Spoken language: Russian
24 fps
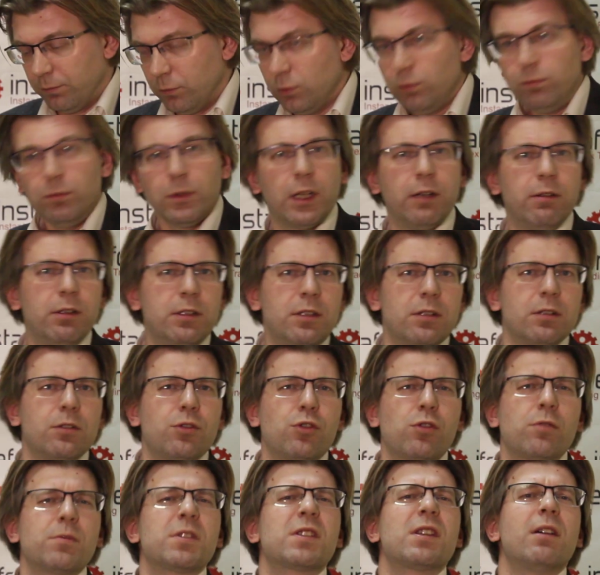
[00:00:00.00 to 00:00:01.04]
Ну, давайте
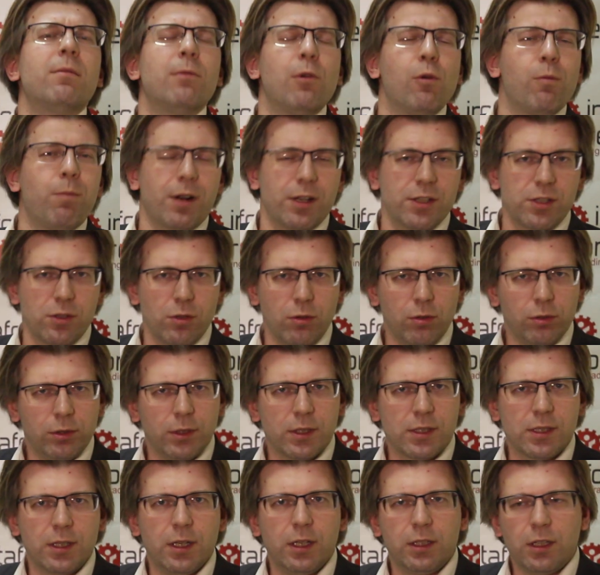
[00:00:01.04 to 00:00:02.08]
начнем с самого простого,
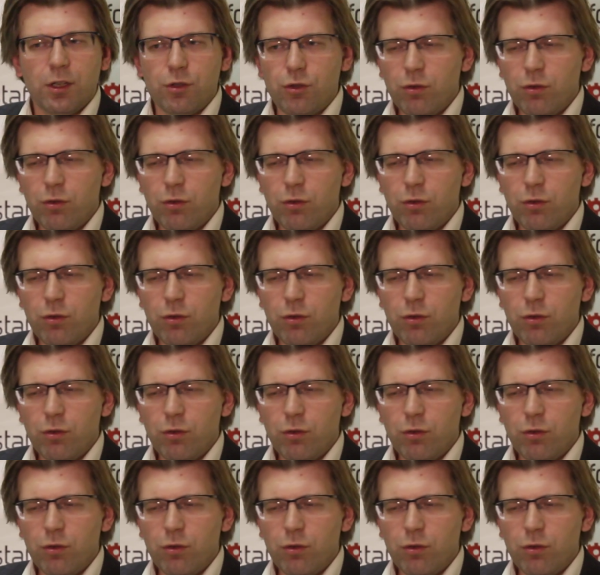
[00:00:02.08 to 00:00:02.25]
так сказать.